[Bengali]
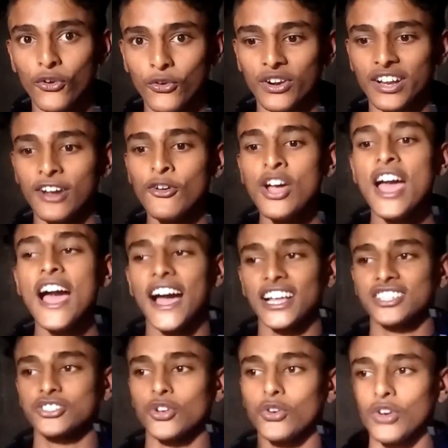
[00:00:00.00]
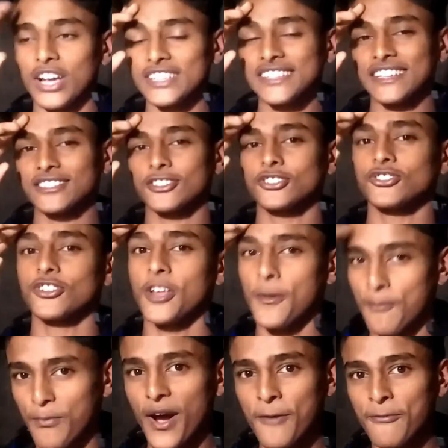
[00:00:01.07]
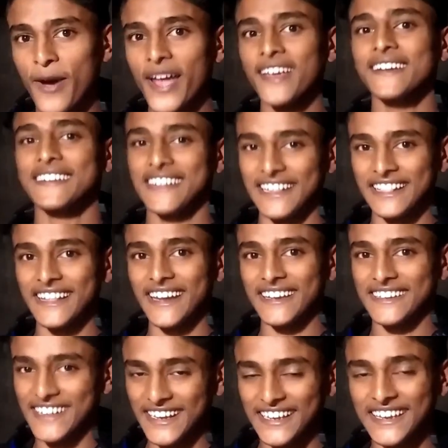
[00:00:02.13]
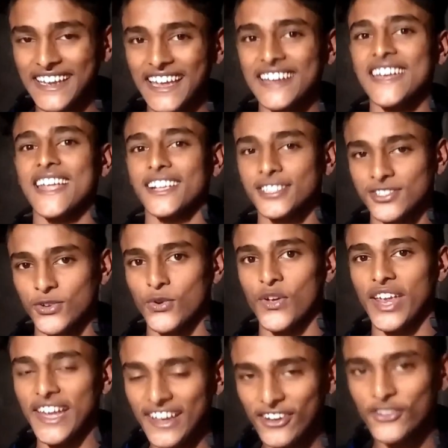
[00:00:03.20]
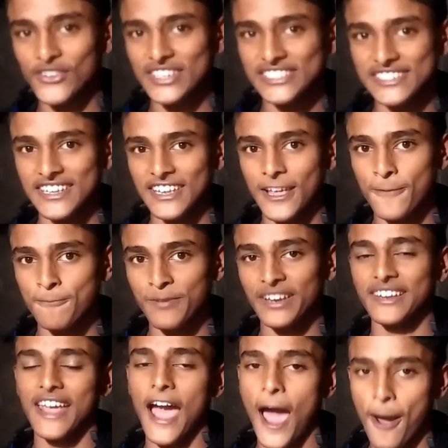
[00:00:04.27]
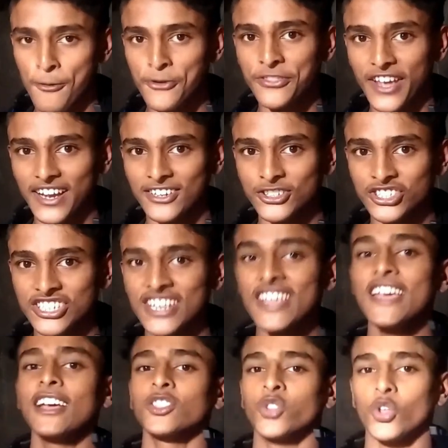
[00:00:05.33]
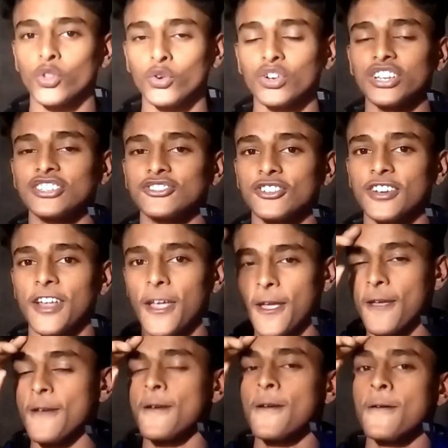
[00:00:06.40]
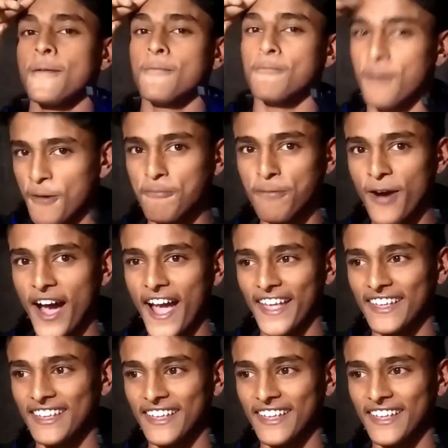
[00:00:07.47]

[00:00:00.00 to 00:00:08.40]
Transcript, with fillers: ফলো করে নাও আর চলো গাইস আজকের জন্য বাবাই টিল দেন টেক কেয়ার নেক্সট কোনো ইন্টারেস্টিং গেম প্লে নিয়ে আবারও দেখা হচ্ছে ততক্ষণের জন্যে বাবা